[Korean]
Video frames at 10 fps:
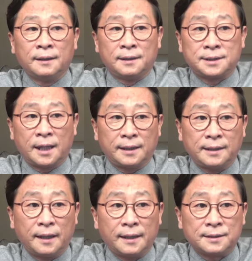
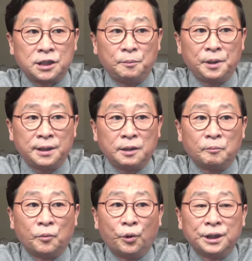세계의 시민이
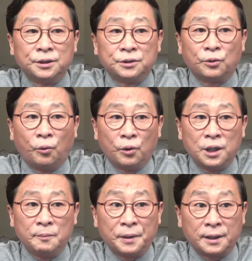모이는
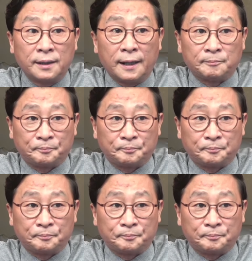올림픽과